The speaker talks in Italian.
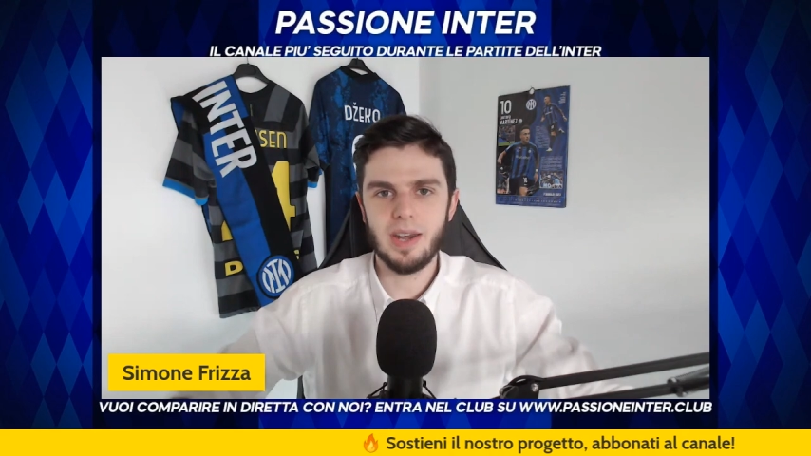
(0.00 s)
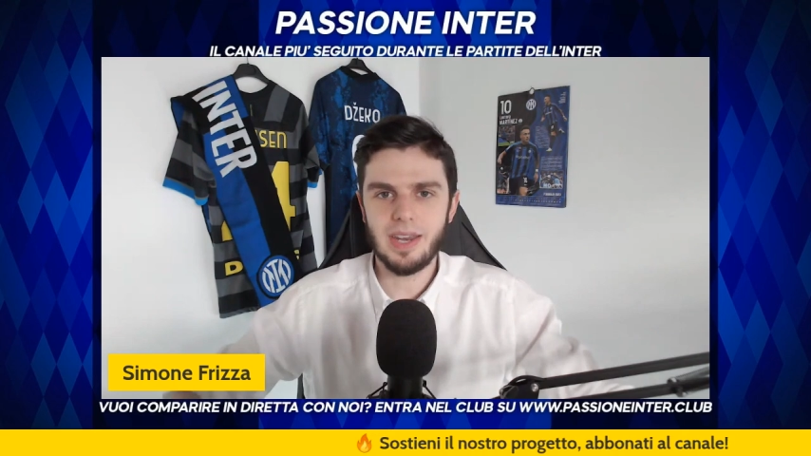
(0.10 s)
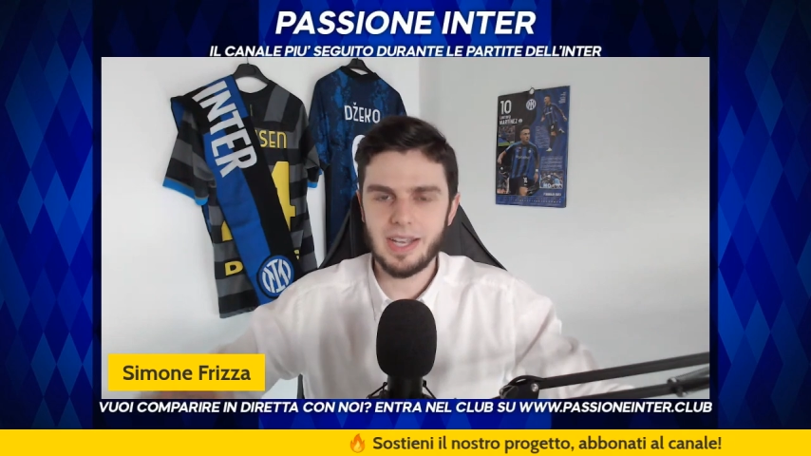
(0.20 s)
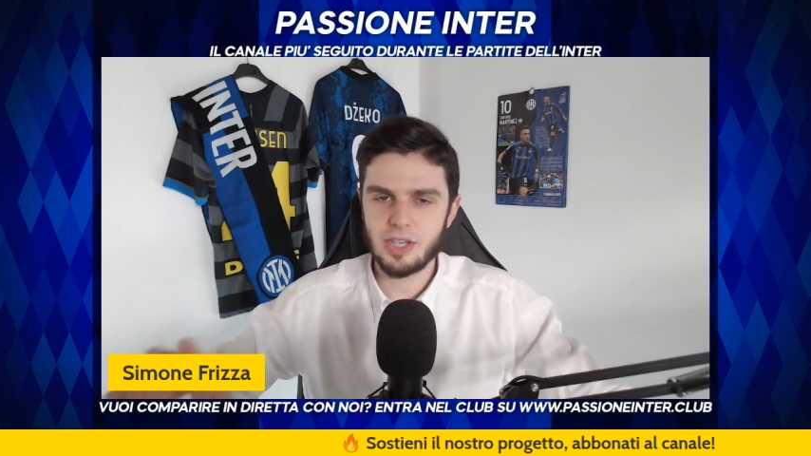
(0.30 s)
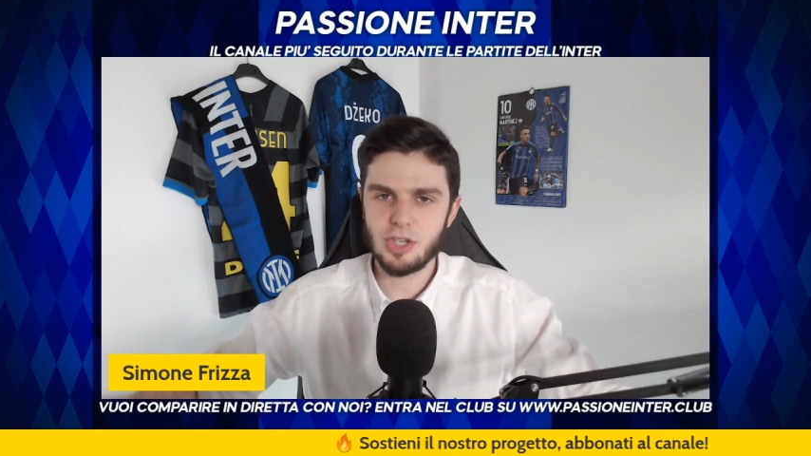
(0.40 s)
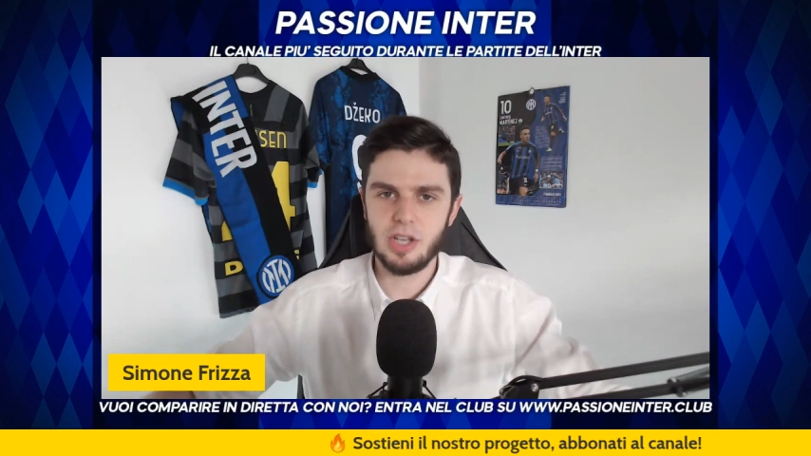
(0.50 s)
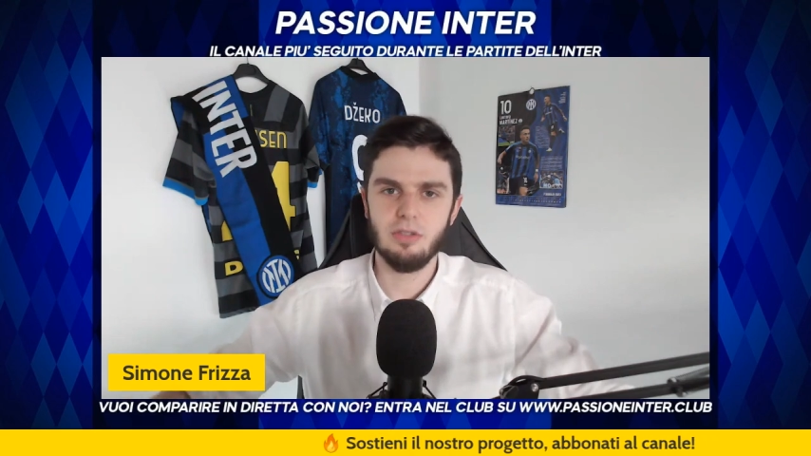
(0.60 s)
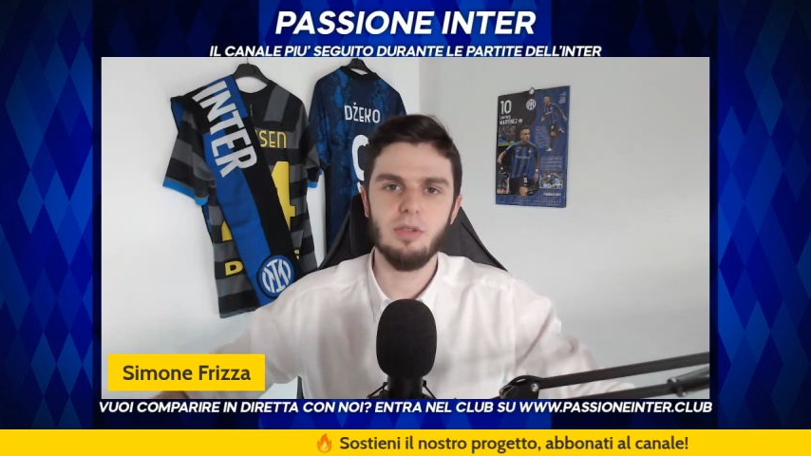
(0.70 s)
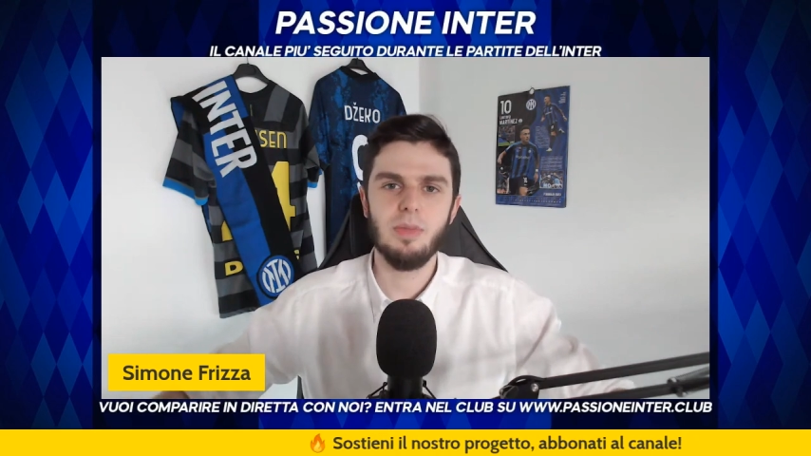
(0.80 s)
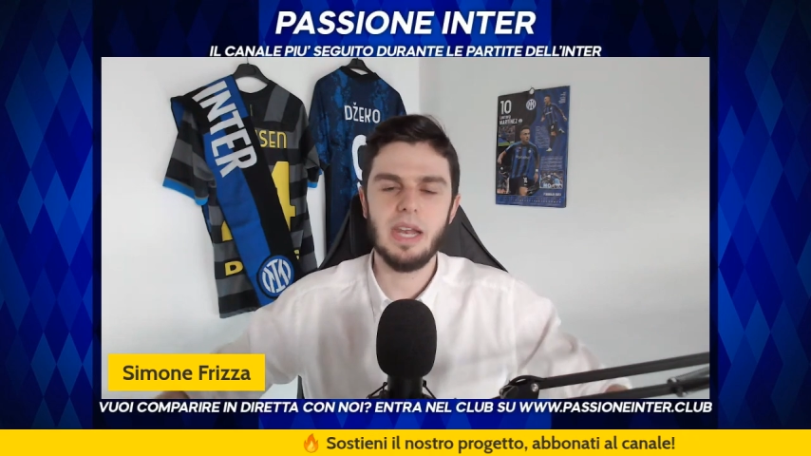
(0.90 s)

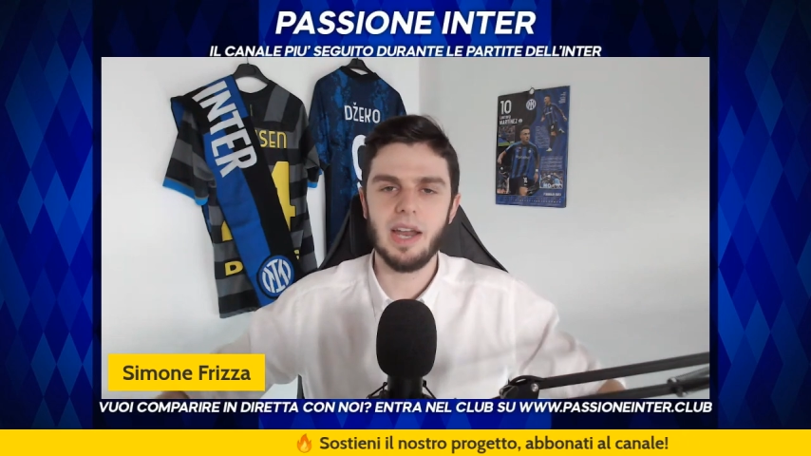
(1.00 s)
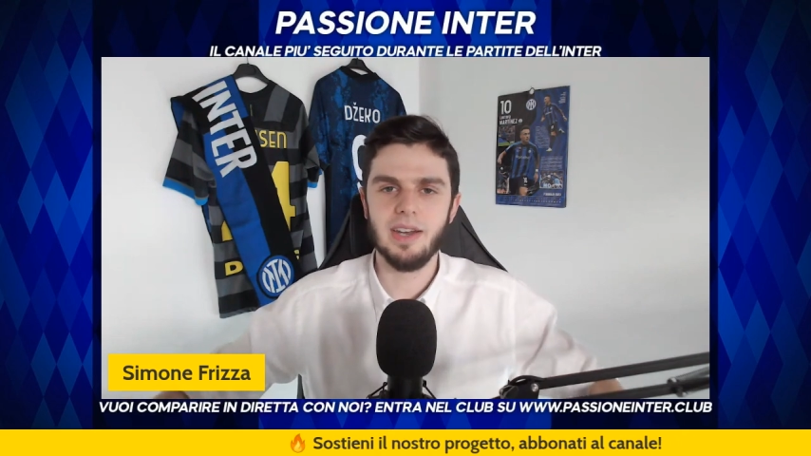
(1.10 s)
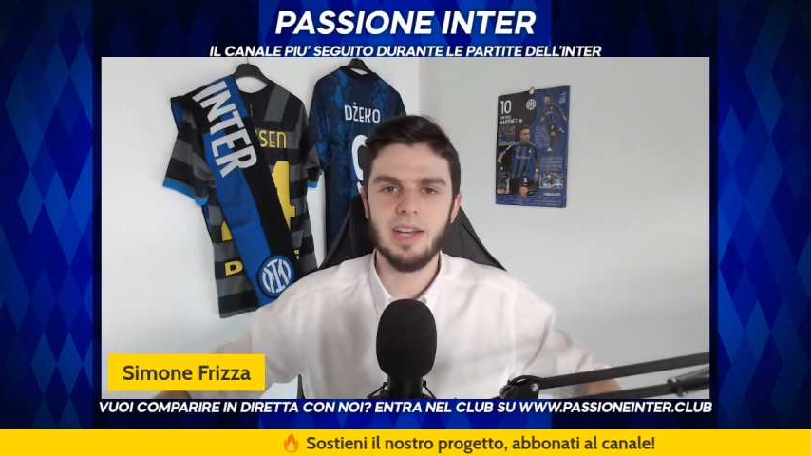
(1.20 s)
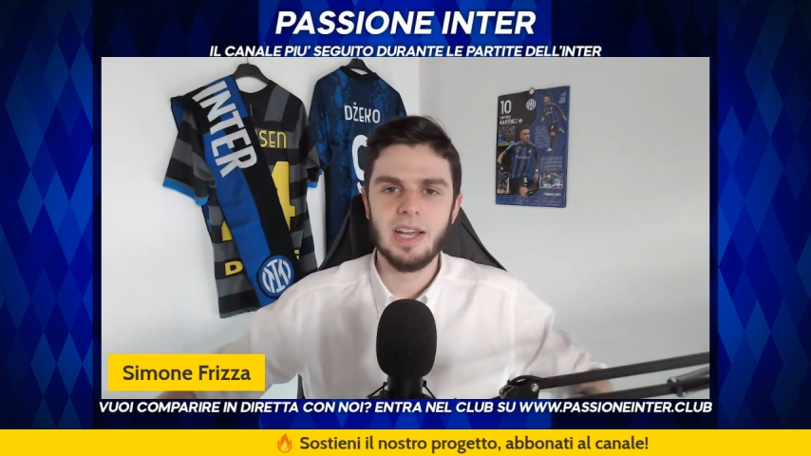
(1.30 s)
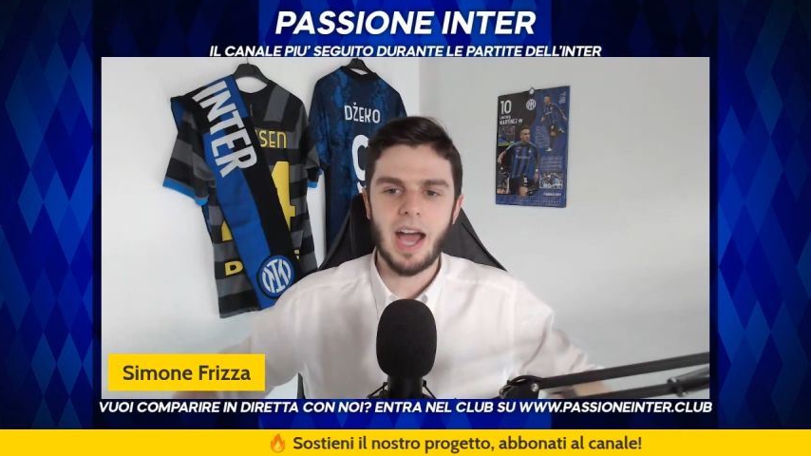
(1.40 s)
ricacciando il Milan